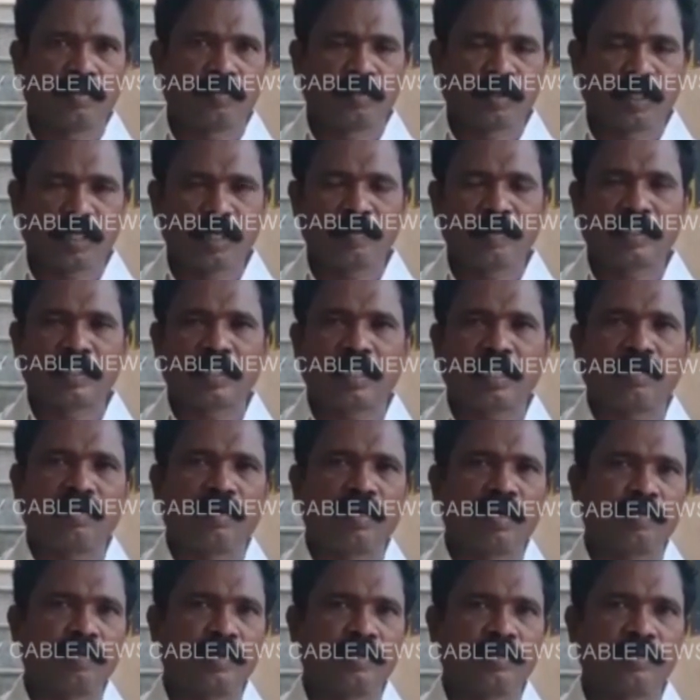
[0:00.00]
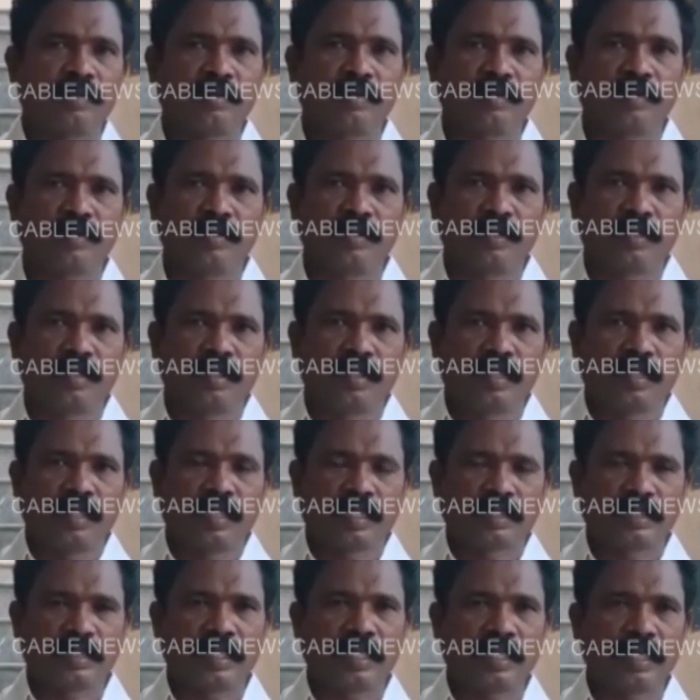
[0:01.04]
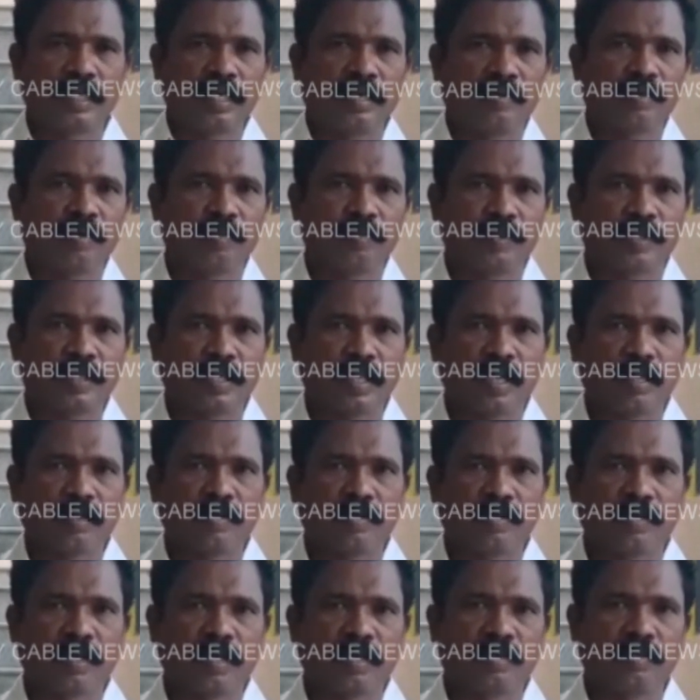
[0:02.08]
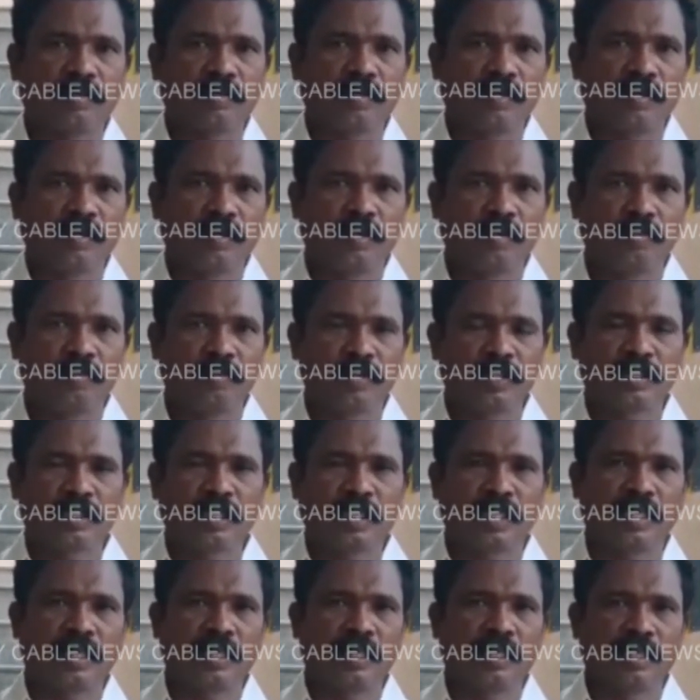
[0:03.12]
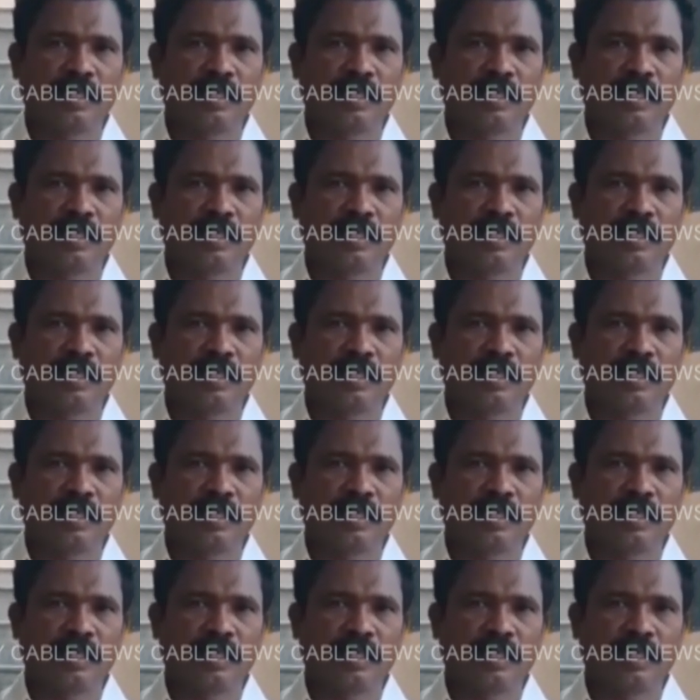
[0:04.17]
ముఖ్యమంత్రిగా ఉన్నప్పుడు ఎస్ఎల్గా ఎవరు పుట్టాలనుకుంటారు పుడితే